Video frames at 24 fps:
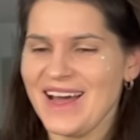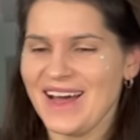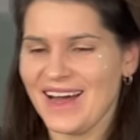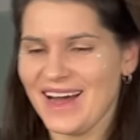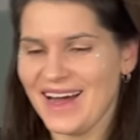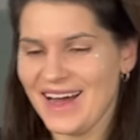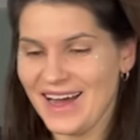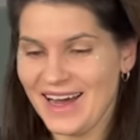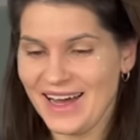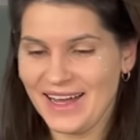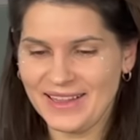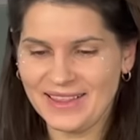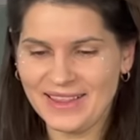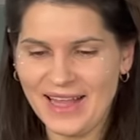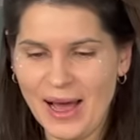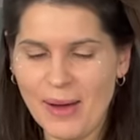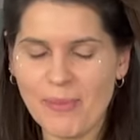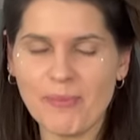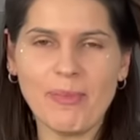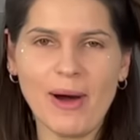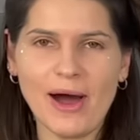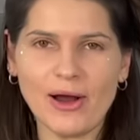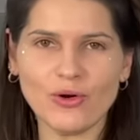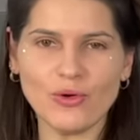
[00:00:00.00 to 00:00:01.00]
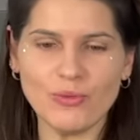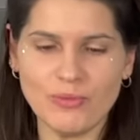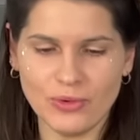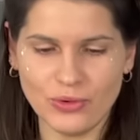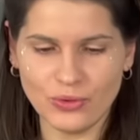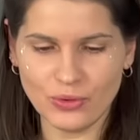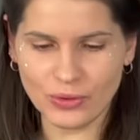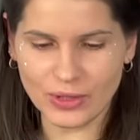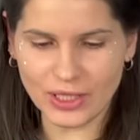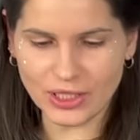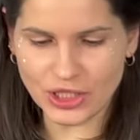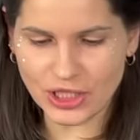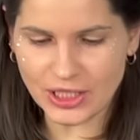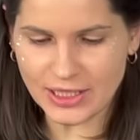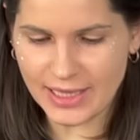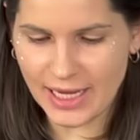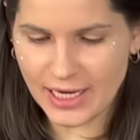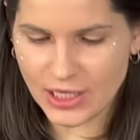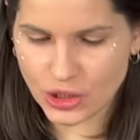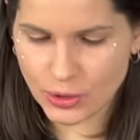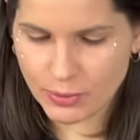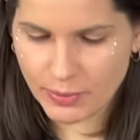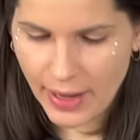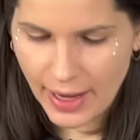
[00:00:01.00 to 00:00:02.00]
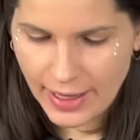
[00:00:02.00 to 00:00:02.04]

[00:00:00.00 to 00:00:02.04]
а, на пару минуточек, так, чтобы